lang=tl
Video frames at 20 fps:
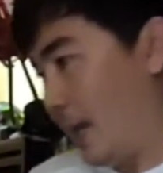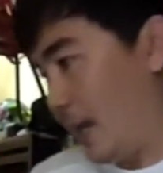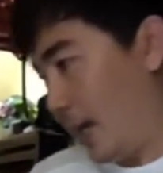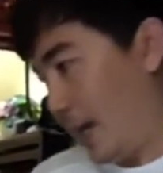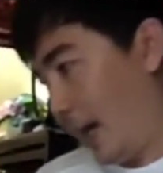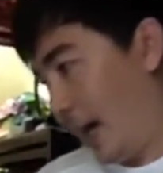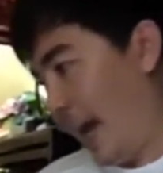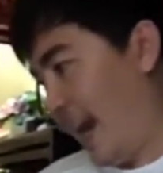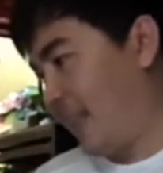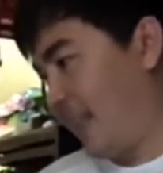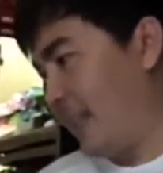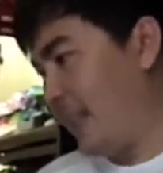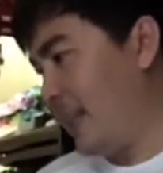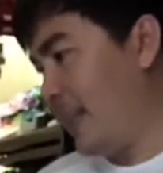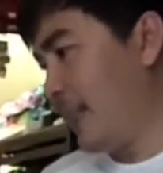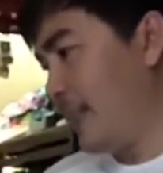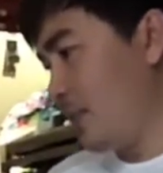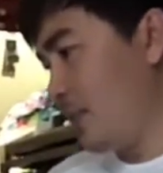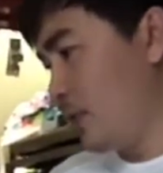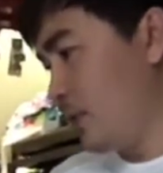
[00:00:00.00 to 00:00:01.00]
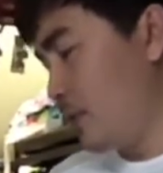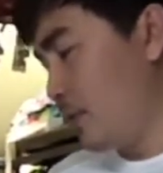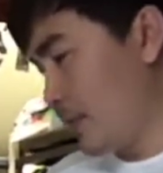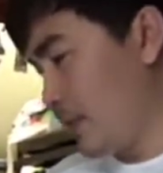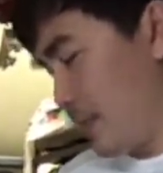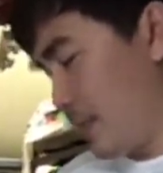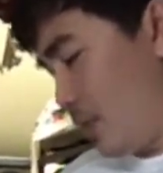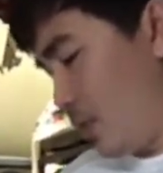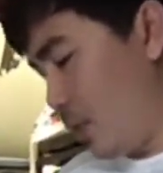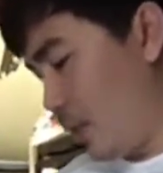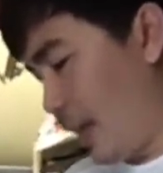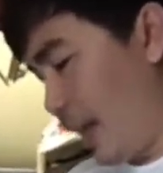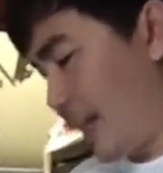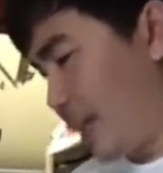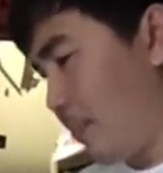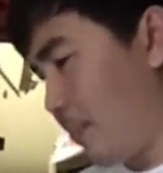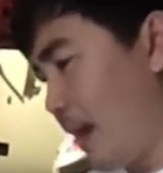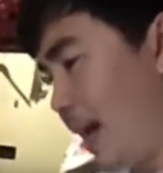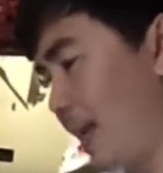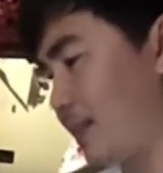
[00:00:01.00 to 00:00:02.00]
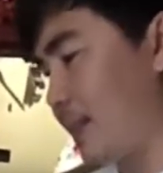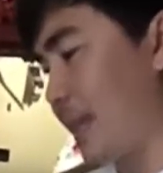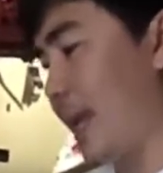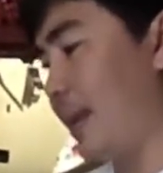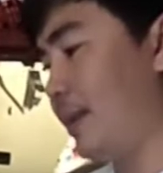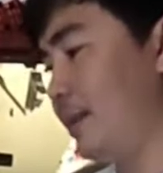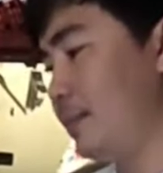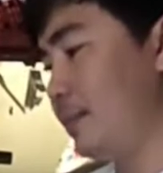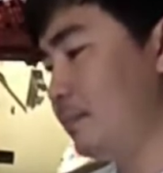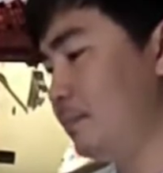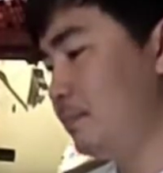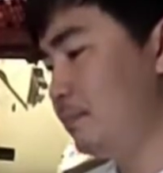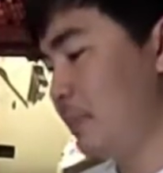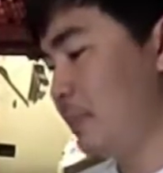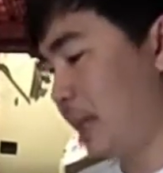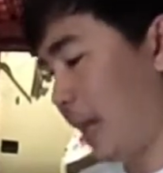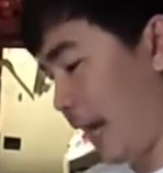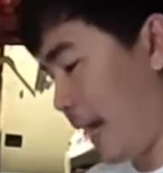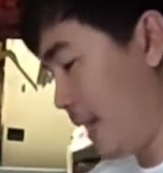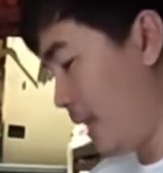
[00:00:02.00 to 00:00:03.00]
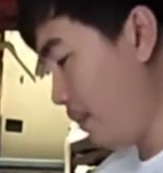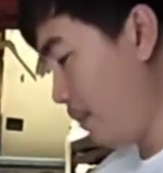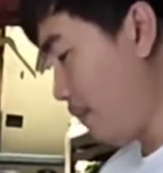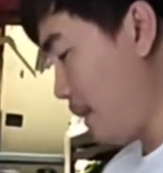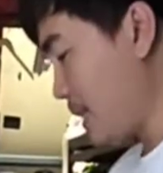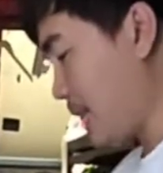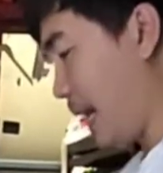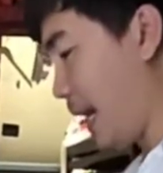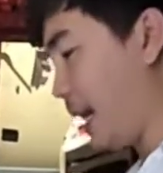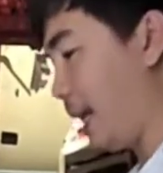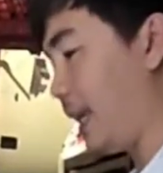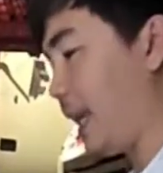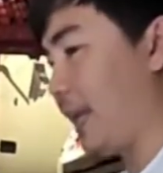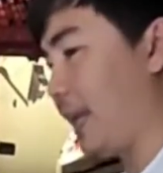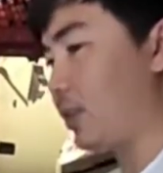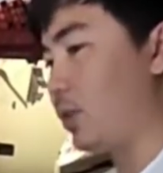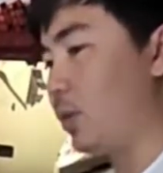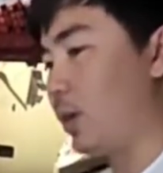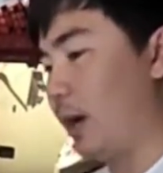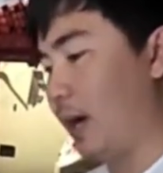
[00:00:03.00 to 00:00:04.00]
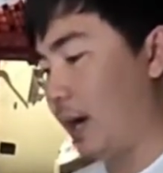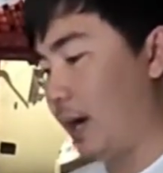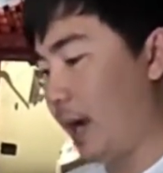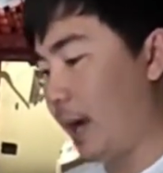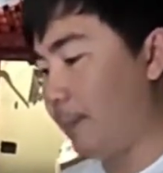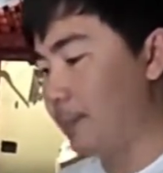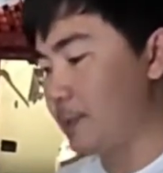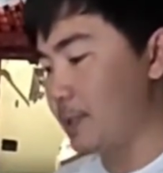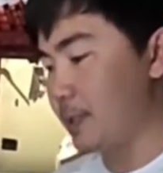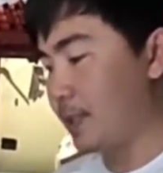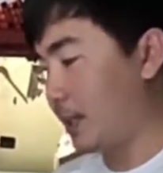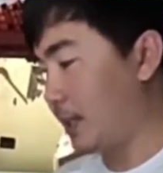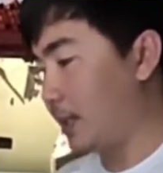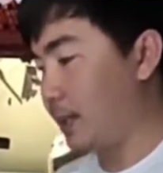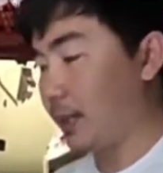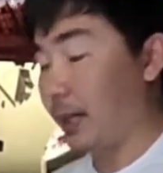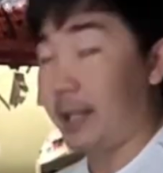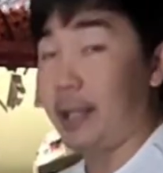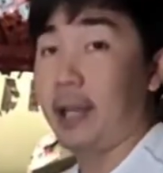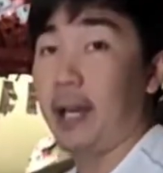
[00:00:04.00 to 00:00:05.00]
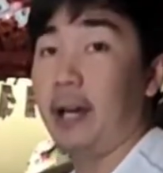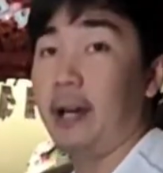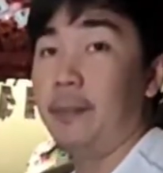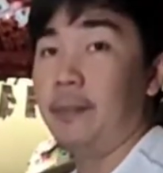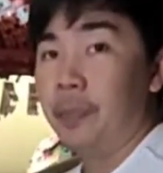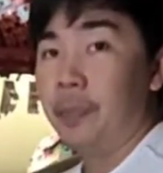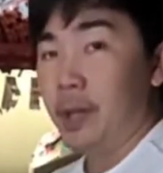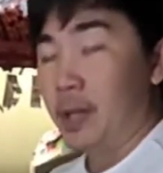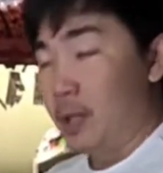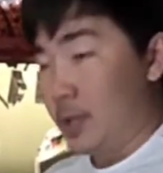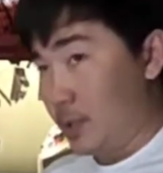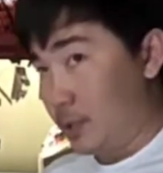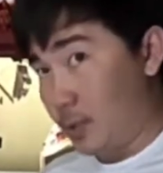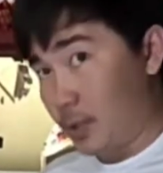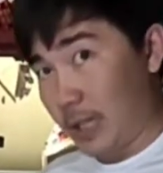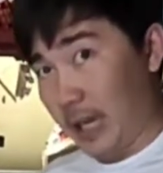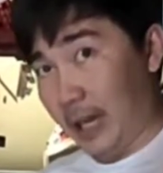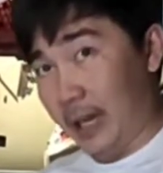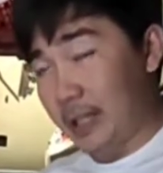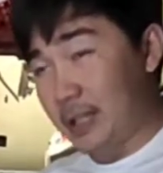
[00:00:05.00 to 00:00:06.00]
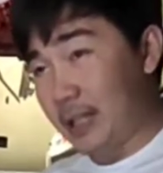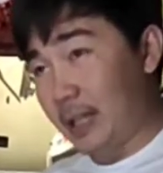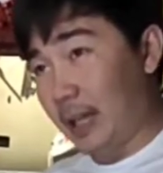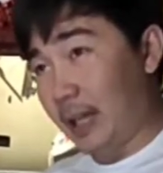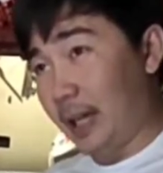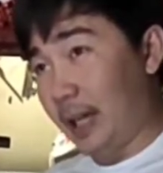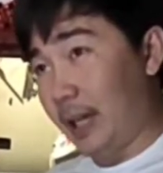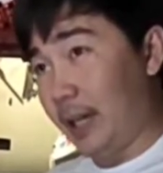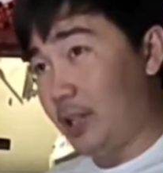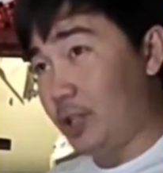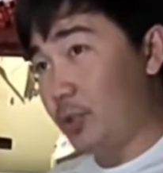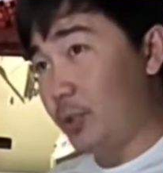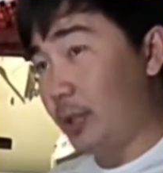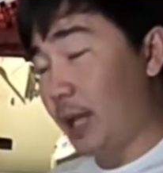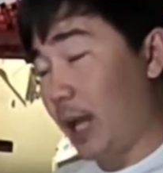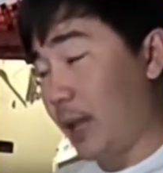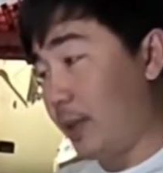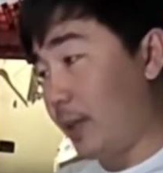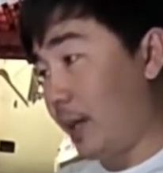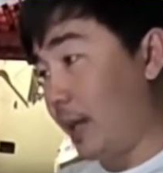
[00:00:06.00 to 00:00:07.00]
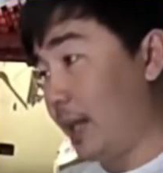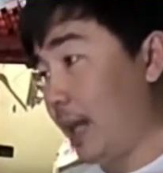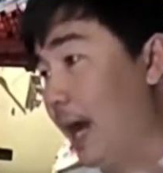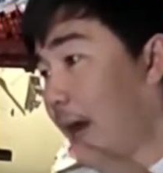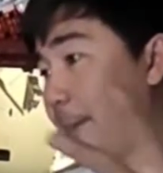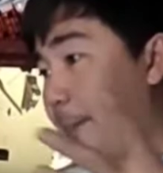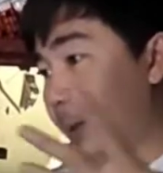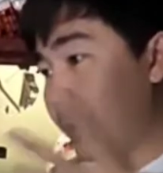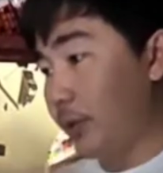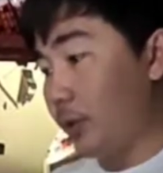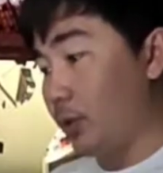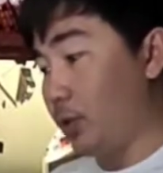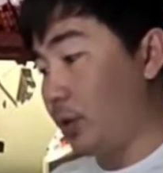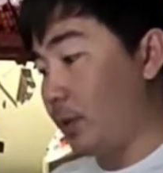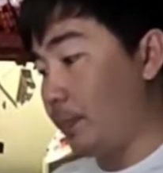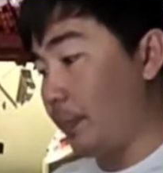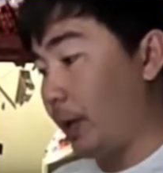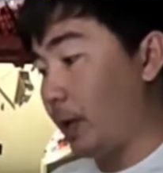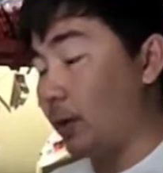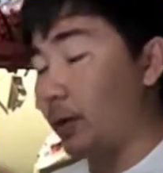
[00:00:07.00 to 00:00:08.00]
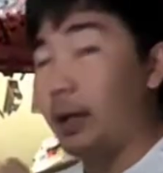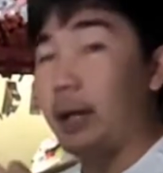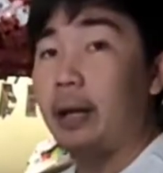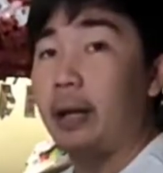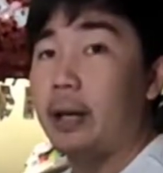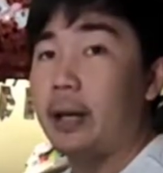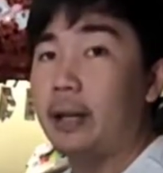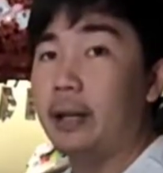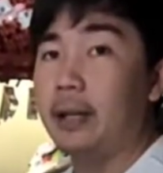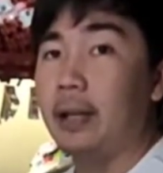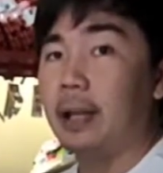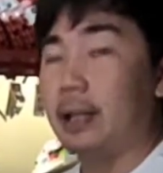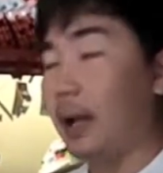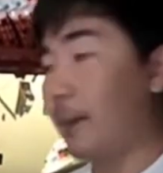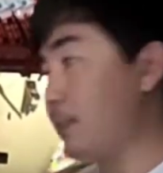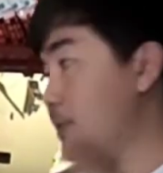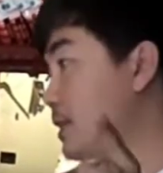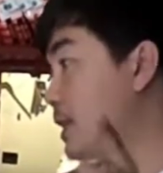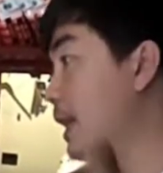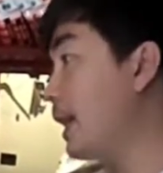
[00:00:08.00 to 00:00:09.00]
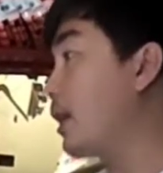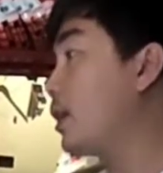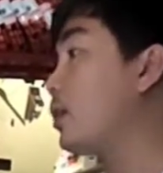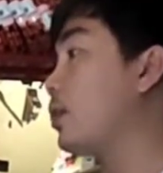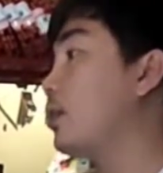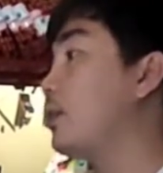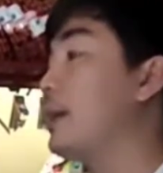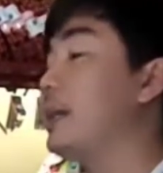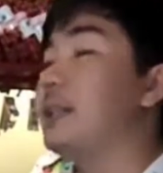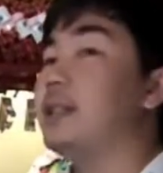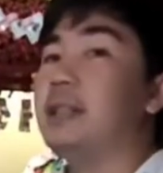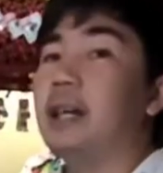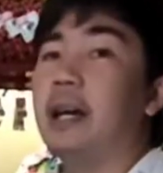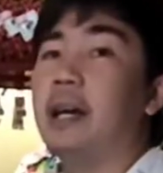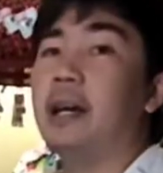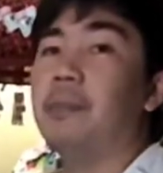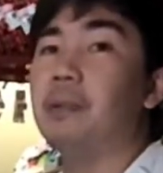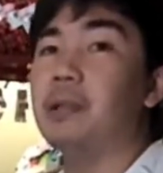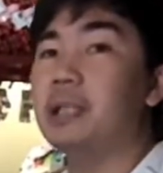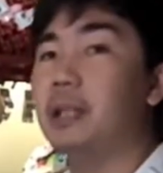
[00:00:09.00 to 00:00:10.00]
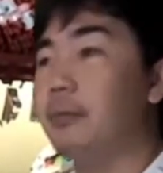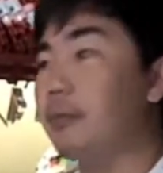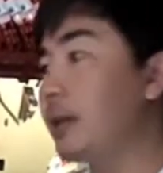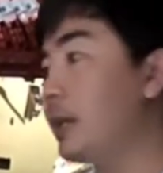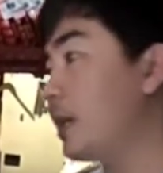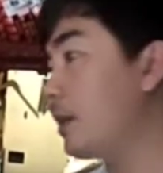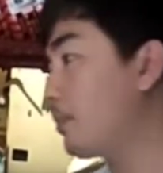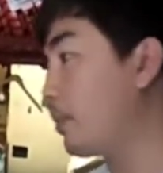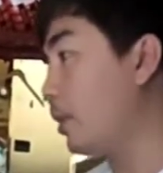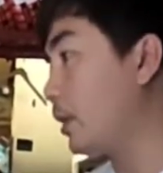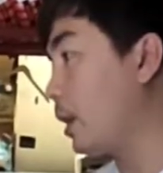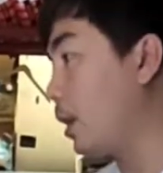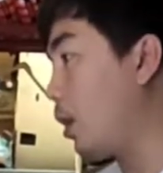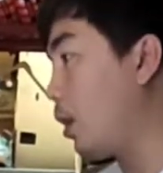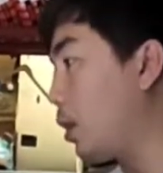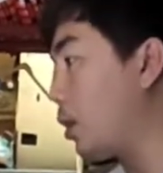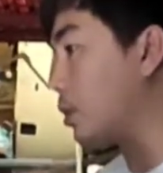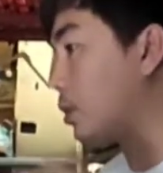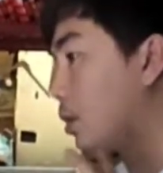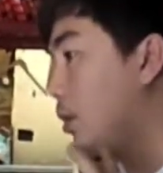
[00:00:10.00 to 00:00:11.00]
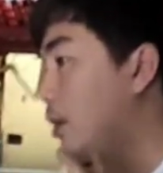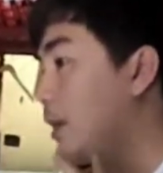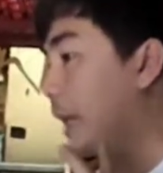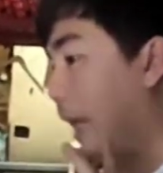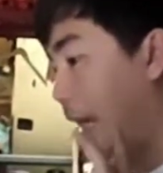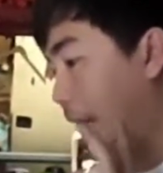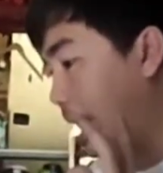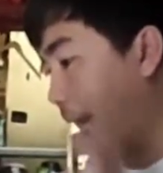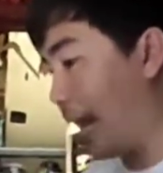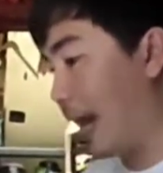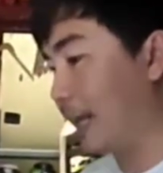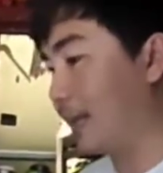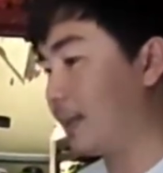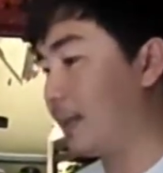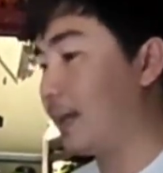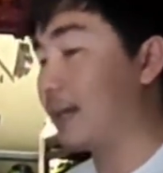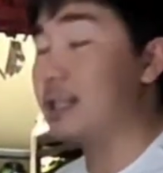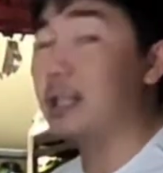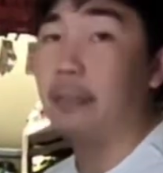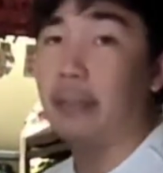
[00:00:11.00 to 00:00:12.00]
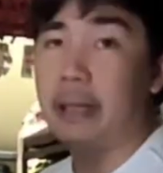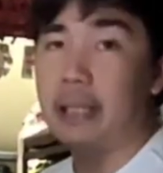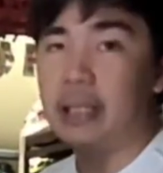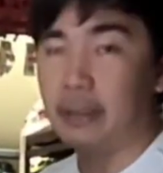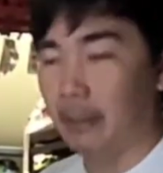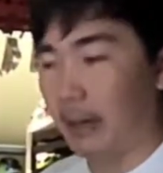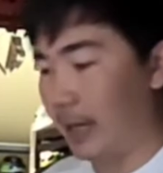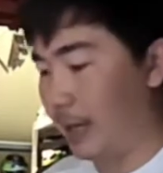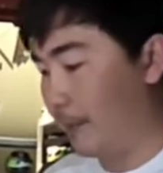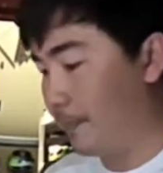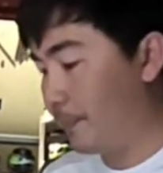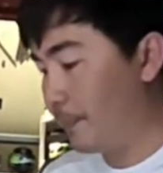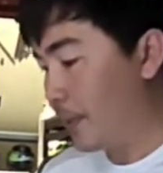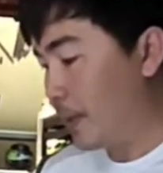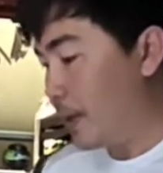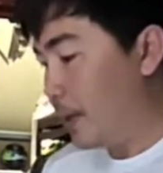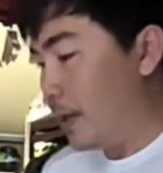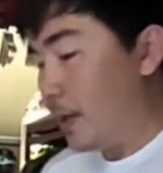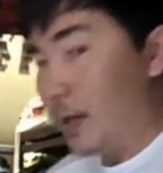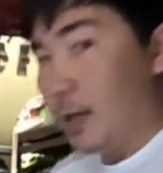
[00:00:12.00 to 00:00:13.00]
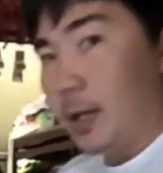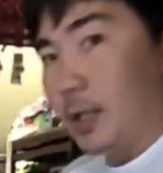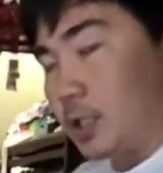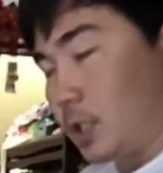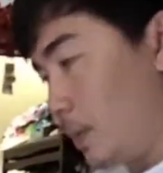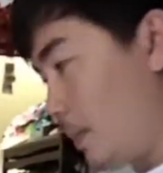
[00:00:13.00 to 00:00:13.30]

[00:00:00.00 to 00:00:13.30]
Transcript: kahit ilan yung, siguro kahit mga 10, kaya niyang basahin lahat ng apps ng kanya. So, sa akin sa H100, apat yun, pero nare-read niya, tapos synchronize siya. Ibig sabihin po, nakokontrol niya lahat ng sabay-sabay. So,